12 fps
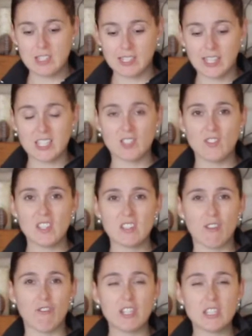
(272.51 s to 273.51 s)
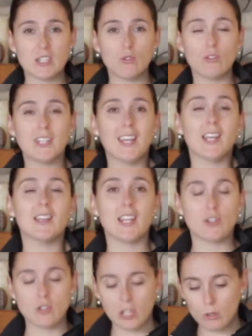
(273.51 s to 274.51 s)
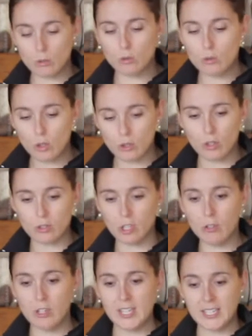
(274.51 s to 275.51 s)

Les transverses, en fait, c'est une gaine naturelle autour de ton tronc